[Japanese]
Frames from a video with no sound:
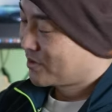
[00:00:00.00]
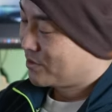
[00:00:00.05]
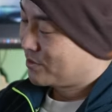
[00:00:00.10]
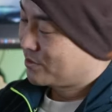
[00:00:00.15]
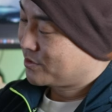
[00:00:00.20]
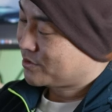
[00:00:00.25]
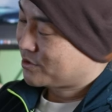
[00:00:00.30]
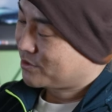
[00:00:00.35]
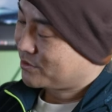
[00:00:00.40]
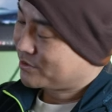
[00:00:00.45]

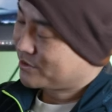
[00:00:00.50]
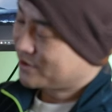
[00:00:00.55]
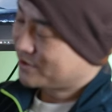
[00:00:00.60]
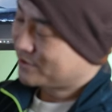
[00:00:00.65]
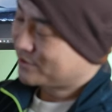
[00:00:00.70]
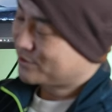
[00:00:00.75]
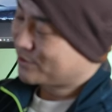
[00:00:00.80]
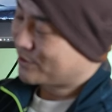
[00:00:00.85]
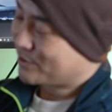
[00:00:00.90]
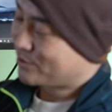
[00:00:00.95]
露出補填
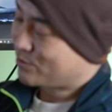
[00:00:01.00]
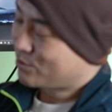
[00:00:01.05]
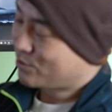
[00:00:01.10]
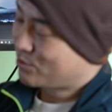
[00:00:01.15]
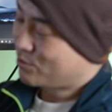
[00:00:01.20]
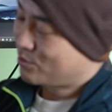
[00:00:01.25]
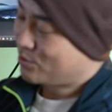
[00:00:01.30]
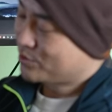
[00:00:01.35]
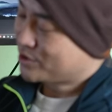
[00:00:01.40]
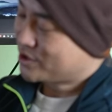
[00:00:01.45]
するとき、こ
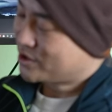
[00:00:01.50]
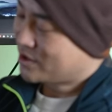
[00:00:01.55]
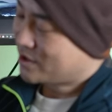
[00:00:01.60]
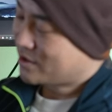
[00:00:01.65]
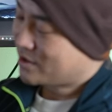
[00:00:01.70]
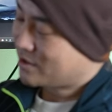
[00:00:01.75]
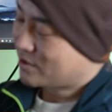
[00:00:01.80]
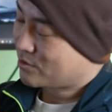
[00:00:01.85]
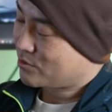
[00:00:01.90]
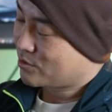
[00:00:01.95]
こを押しな
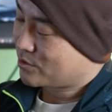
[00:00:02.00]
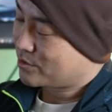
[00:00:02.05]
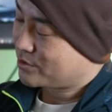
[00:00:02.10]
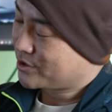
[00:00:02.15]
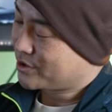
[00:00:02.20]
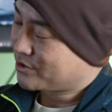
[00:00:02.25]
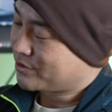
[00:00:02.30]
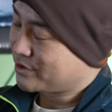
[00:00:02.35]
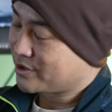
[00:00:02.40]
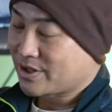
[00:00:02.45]
がらこう
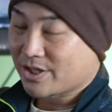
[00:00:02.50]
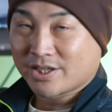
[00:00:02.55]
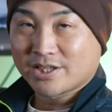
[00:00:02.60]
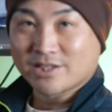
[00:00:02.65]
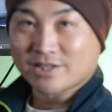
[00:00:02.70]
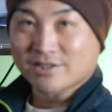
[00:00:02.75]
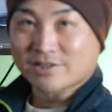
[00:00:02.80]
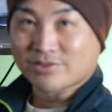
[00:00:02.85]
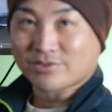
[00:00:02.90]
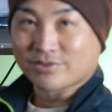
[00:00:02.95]
クリクリでいい
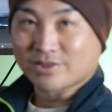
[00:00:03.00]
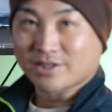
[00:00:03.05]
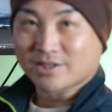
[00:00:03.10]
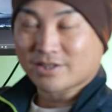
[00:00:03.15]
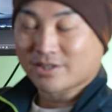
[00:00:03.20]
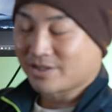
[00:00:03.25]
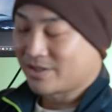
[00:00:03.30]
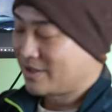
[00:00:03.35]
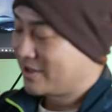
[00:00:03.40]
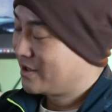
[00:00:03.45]
んですよねっ
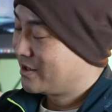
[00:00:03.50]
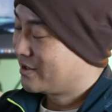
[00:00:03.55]
て。